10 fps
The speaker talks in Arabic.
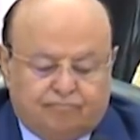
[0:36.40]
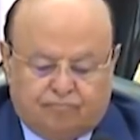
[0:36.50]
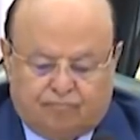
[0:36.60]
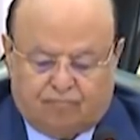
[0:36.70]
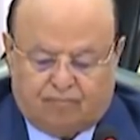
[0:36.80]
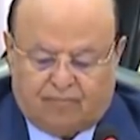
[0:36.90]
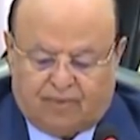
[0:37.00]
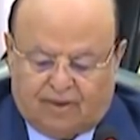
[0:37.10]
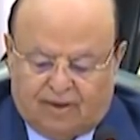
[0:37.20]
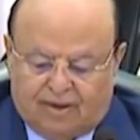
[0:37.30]
بهذه
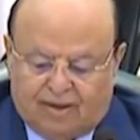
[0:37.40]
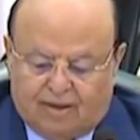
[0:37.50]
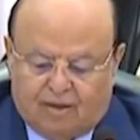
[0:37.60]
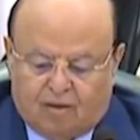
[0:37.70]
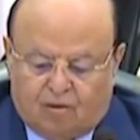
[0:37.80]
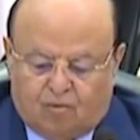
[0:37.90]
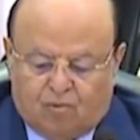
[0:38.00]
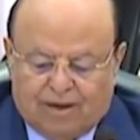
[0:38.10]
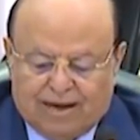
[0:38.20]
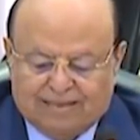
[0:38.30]
الكلمات أكد
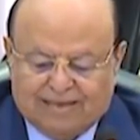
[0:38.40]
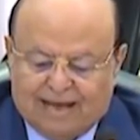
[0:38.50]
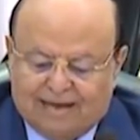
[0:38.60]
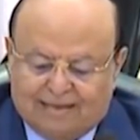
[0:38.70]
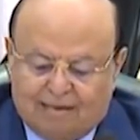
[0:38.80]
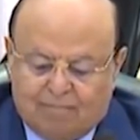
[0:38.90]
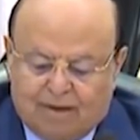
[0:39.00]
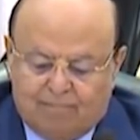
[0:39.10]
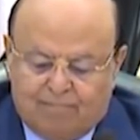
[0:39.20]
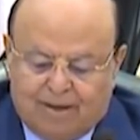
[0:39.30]
الرئيس هادي
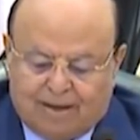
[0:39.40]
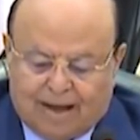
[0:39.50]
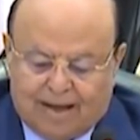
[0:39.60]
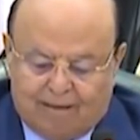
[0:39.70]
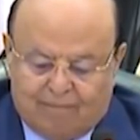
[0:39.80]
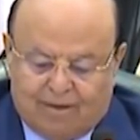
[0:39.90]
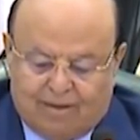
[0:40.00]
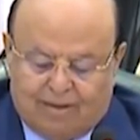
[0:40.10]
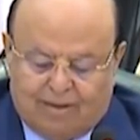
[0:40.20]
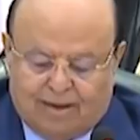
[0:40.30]
خلال اجتماعه
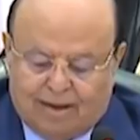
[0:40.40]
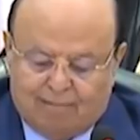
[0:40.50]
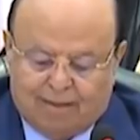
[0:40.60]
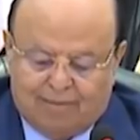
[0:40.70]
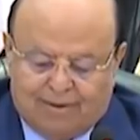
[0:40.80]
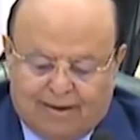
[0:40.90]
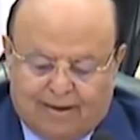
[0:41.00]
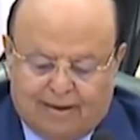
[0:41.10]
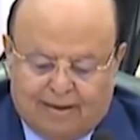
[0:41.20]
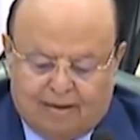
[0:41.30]
بقيادة وزارة
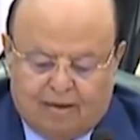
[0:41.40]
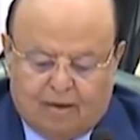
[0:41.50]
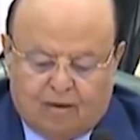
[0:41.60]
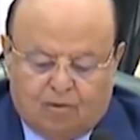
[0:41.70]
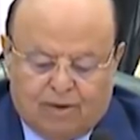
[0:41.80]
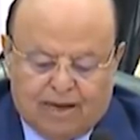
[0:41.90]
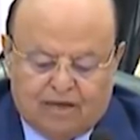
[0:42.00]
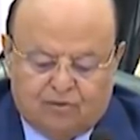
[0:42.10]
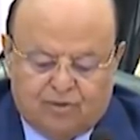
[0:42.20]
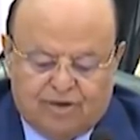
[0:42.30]
الدفاع
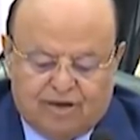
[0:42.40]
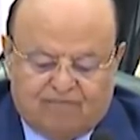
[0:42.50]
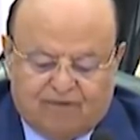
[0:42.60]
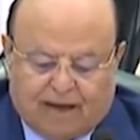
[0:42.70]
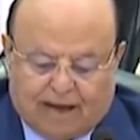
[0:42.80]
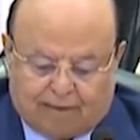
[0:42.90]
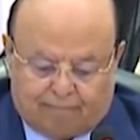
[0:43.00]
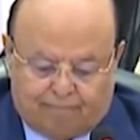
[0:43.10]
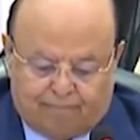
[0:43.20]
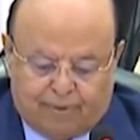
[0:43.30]
مطلع الشهر
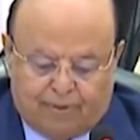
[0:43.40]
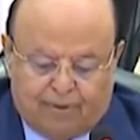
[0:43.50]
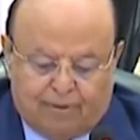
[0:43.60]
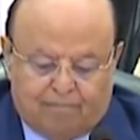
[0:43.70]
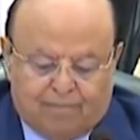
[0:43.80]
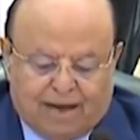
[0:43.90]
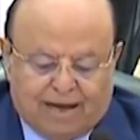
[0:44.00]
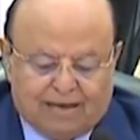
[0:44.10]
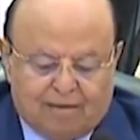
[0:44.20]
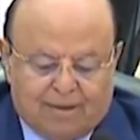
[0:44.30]
الحالي وجوب
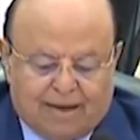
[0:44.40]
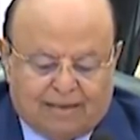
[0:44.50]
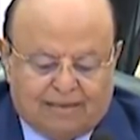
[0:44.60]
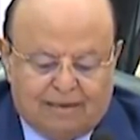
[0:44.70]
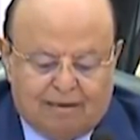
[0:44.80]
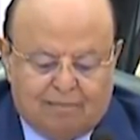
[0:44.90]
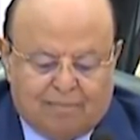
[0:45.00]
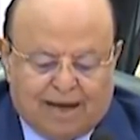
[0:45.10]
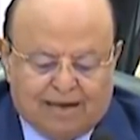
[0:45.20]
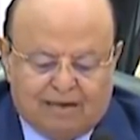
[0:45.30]
الإسراع في
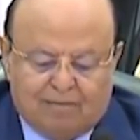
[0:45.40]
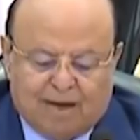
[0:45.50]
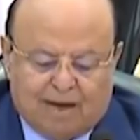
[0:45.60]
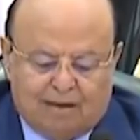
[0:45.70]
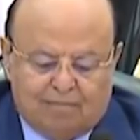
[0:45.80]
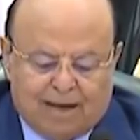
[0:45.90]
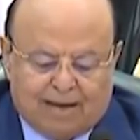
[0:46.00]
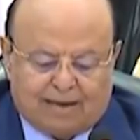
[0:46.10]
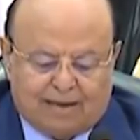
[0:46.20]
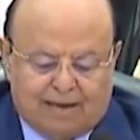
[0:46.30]
إصلاح اختلالات
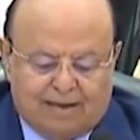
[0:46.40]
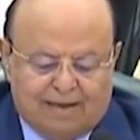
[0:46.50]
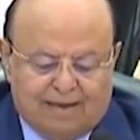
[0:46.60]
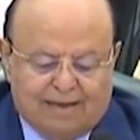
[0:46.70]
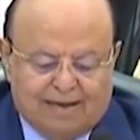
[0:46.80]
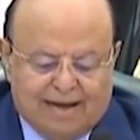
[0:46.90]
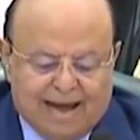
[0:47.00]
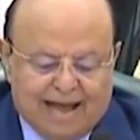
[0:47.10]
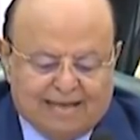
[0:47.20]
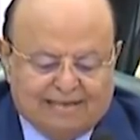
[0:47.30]
المؤسسة العسكرية